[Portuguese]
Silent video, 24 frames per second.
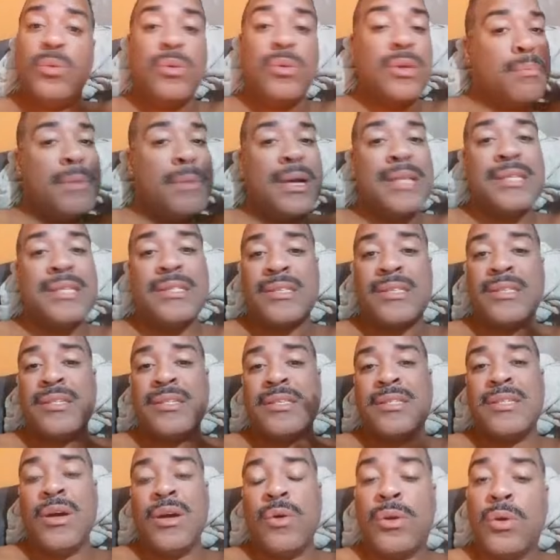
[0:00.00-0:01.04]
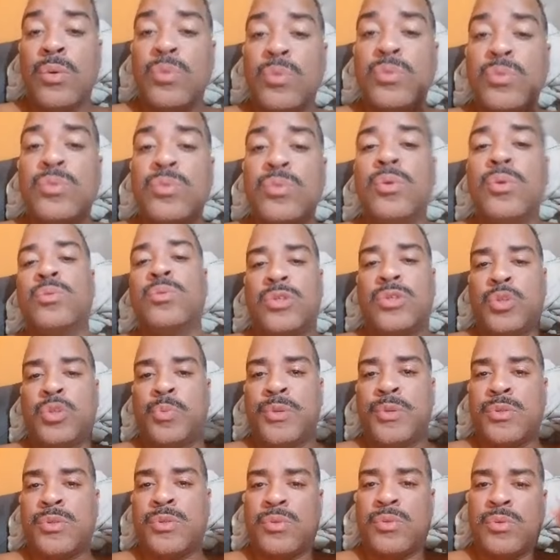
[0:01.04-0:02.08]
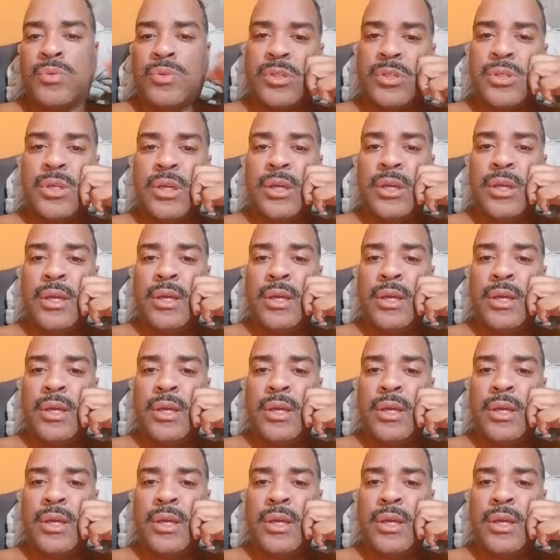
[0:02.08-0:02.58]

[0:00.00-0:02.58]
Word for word: que é mais essencial, que é o dom das pessoas.